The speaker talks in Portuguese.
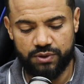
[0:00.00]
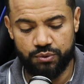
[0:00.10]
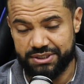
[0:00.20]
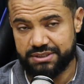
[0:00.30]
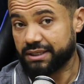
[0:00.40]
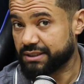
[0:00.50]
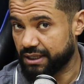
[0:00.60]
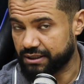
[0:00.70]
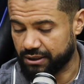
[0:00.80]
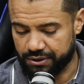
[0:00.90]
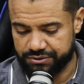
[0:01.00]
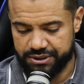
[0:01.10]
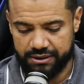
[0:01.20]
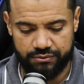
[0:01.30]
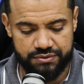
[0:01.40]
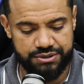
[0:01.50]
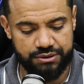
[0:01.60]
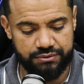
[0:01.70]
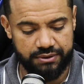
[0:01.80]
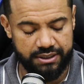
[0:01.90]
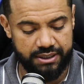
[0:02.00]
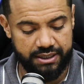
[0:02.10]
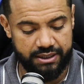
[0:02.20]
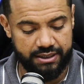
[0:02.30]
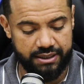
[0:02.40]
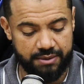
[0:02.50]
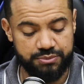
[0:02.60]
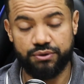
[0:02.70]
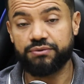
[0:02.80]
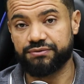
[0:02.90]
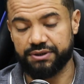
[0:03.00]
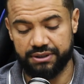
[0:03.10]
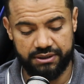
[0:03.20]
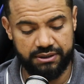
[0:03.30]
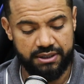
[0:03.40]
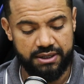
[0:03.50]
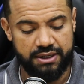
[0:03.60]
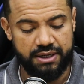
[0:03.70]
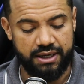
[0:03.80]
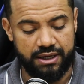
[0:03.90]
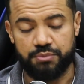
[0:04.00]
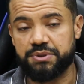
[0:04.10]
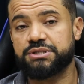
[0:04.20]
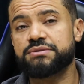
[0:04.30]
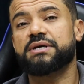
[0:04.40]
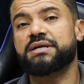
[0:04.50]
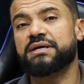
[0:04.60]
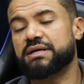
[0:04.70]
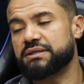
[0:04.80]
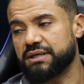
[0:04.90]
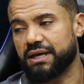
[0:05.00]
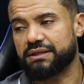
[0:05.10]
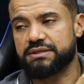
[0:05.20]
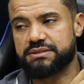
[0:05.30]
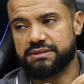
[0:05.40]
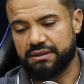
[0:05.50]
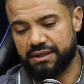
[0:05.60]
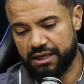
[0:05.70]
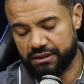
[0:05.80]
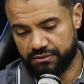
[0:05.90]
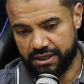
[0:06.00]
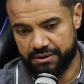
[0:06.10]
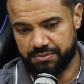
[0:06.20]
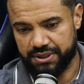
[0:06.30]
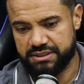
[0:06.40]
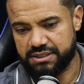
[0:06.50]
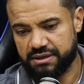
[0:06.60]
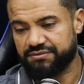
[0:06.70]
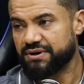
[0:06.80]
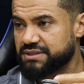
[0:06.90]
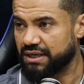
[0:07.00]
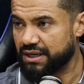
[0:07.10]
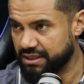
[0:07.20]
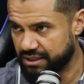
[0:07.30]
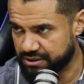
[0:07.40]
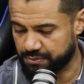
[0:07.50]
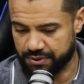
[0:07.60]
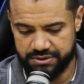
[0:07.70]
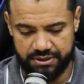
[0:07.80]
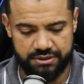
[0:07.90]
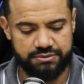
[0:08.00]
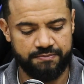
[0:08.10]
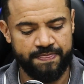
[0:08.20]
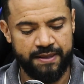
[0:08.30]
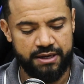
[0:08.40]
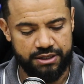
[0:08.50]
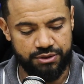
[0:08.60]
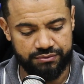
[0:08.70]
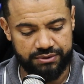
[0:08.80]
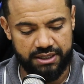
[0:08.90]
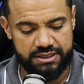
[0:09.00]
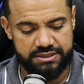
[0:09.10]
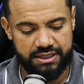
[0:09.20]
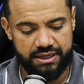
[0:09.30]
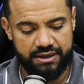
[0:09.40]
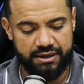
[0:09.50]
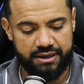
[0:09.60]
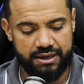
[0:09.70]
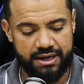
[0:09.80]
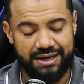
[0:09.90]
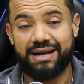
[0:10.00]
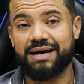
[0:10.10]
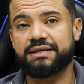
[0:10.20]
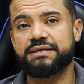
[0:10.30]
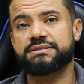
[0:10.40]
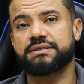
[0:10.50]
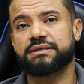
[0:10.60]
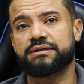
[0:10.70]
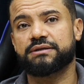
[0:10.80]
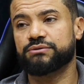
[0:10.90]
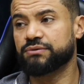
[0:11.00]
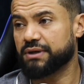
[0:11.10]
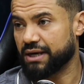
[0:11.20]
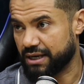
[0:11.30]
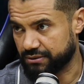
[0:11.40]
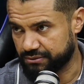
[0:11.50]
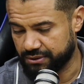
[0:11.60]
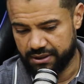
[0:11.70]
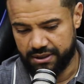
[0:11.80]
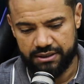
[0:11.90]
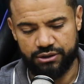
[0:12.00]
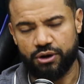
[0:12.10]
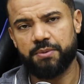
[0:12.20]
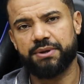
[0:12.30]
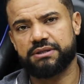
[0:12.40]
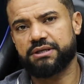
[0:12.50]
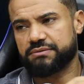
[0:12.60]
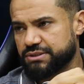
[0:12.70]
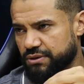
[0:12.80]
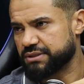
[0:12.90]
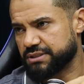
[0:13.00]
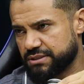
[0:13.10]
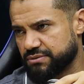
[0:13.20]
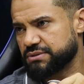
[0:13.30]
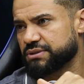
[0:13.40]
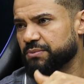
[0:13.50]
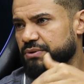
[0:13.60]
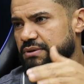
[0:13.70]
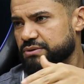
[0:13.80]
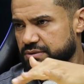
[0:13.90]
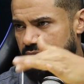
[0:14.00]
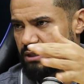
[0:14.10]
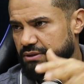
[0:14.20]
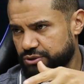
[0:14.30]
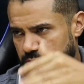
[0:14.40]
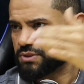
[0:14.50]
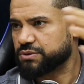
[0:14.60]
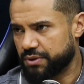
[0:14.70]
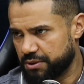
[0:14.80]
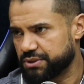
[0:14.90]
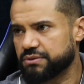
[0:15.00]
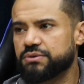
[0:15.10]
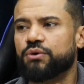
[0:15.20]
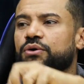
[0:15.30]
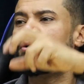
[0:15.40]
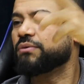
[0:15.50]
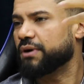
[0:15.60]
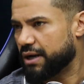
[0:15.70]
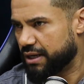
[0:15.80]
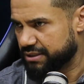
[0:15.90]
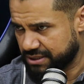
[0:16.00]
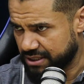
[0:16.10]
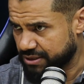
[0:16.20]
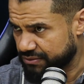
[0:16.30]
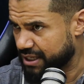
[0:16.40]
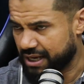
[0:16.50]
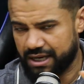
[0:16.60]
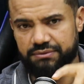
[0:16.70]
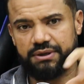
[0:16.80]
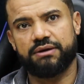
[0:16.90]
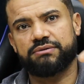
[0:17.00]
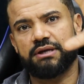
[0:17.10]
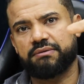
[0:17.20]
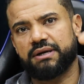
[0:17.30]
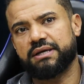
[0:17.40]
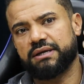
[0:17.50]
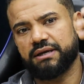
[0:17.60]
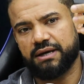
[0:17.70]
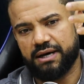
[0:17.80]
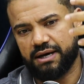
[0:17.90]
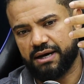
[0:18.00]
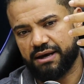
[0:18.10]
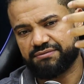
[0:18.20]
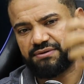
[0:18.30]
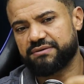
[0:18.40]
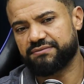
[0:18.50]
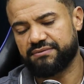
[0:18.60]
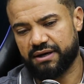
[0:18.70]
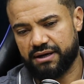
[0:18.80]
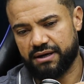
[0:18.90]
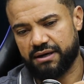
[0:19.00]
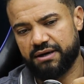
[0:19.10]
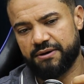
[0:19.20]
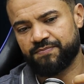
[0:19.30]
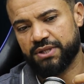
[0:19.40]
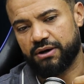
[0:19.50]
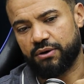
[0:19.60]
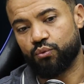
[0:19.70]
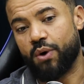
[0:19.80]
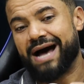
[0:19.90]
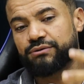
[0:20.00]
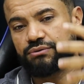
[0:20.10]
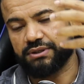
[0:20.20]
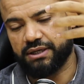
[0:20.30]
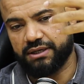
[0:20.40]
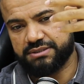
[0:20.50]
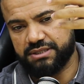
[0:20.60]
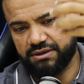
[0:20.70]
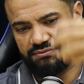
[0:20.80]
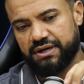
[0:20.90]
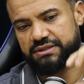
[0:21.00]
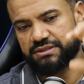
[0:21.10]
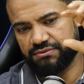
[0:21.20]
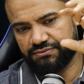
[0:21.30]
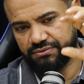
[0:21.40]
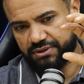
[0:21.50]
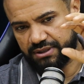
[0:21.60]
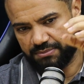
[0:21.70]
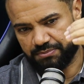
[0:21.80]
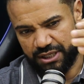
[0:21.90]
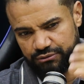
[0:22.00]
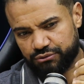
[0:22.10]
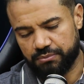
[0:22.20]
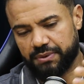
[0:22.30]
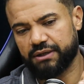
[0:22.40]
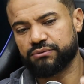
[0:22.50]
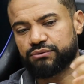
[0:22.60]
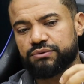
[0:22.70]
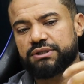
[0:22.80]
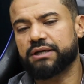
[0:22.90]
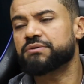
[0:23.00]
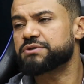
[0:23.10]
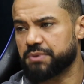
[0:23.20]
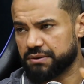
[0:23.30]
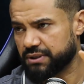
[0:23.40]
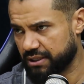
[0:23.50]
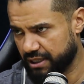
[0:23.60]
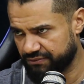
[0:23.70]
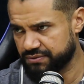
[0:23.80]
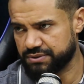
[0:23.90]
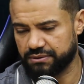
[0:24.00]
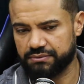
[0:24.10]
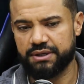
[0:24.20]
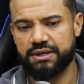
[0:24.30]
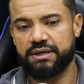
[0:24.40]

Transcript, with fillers: o insight que até agora eu já consigo é, absorver, né? É, eu preciso ter ingredientes dentro da empresa que facilitem esse processo. E um deles é a clareza do cargo que normalmente dentro das organizações está muito associado a job description ou à descrição de cargo, né? Eu tenho ali a, a, efetiv... a o ato, né, significativo e preto no branco do que é que eu espero daquela função,